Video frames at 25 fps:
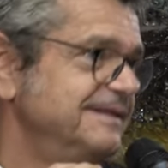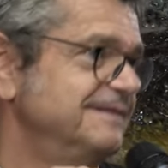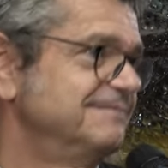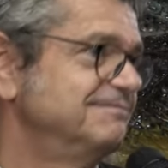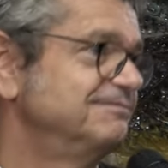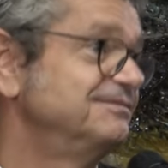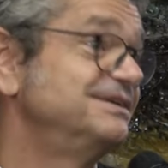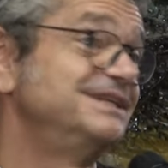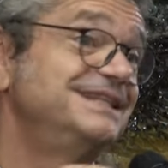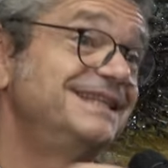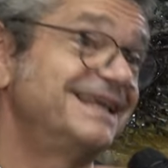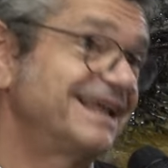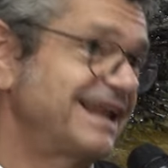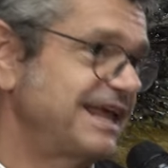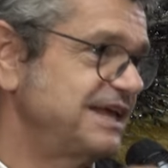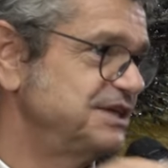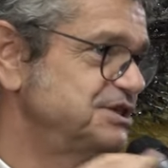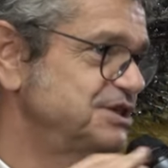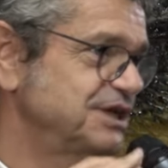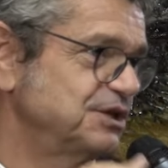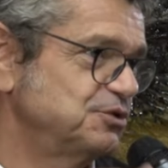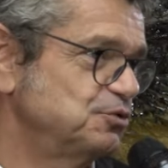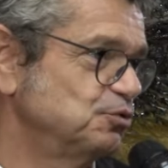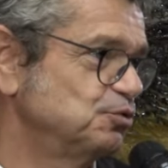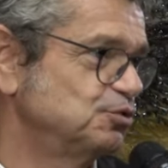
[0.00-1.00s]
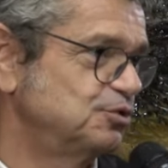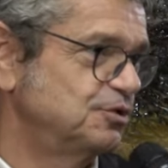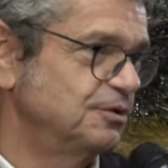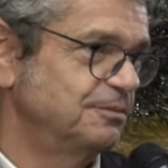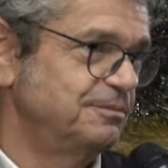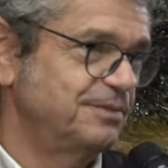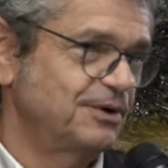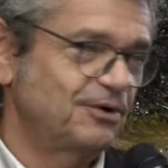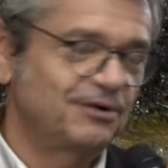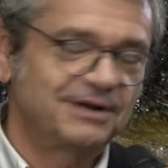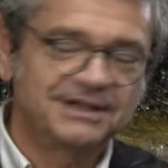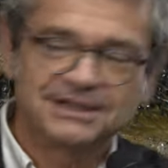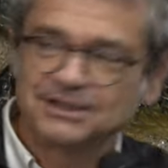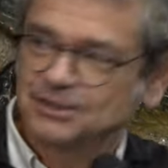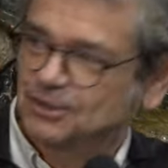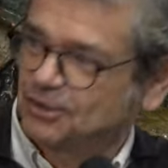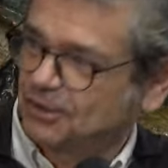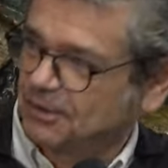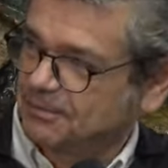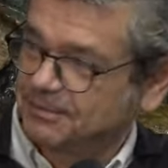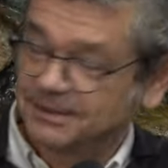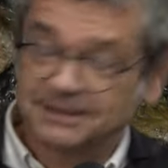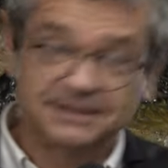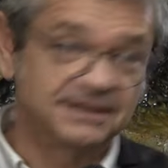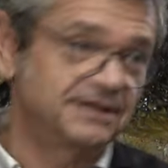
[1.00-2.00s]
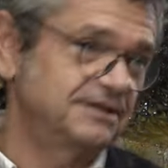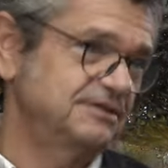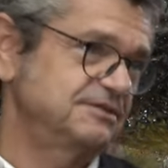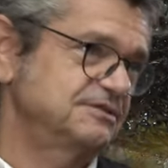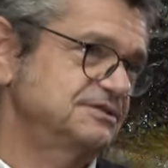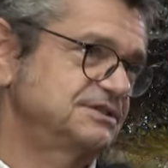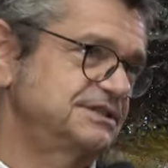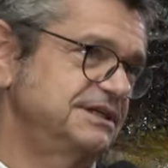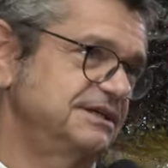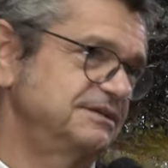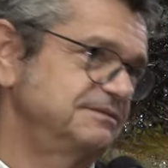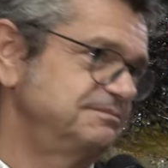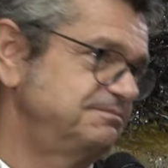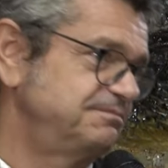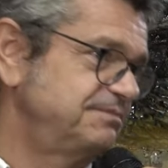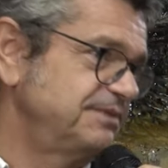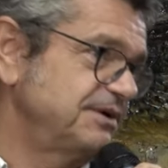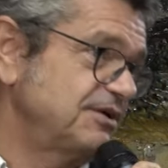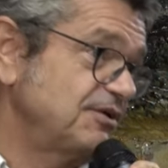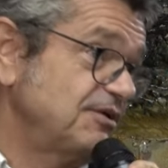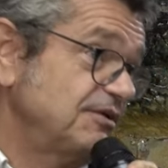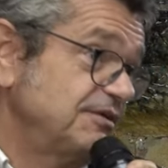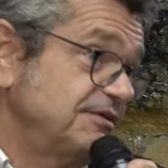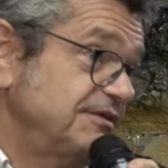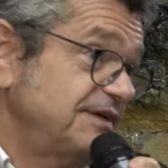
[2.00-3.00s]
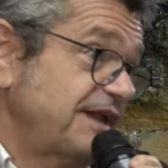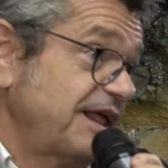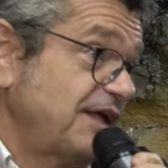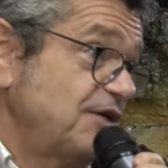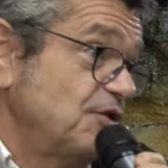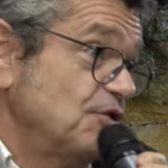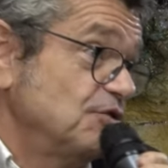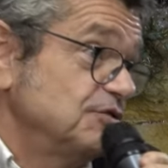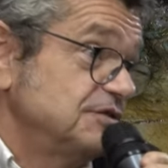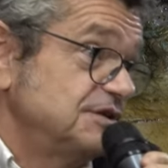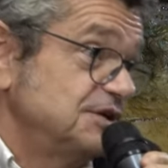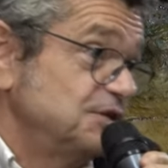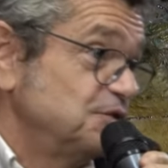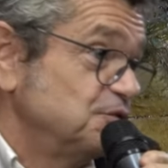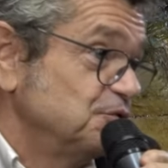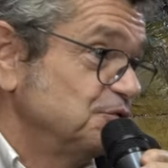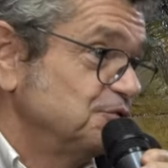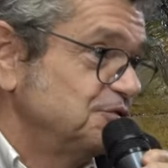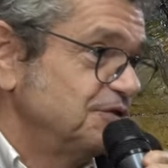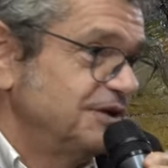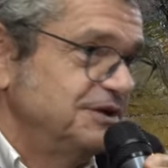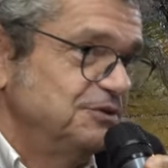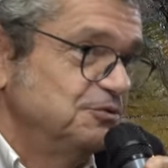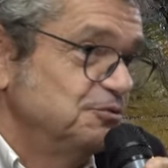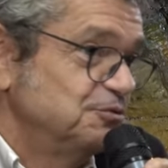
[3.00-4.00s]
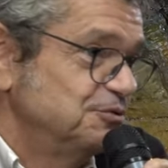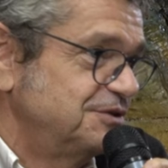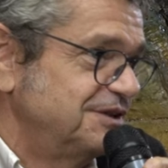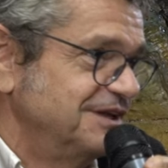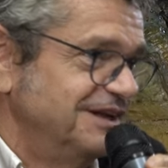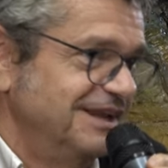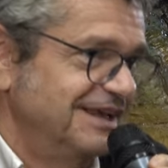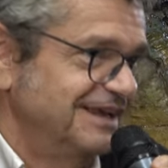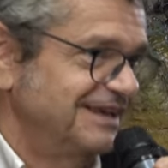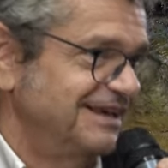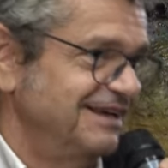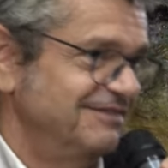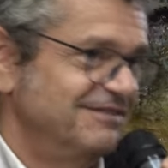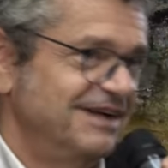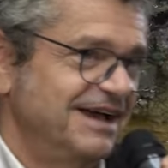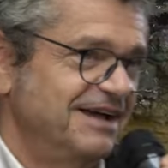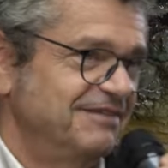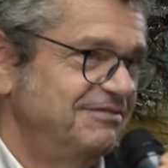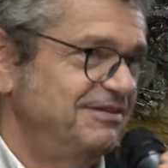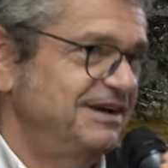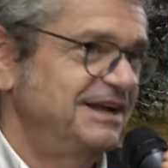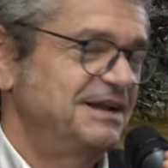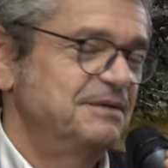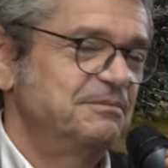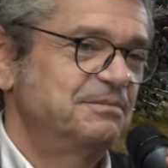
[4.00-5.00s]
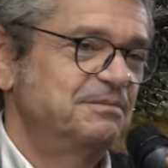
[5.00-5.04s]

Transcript: vi direi già tutto però l'editore mi ha detto se però racconti tutto è inutile che vai a fare le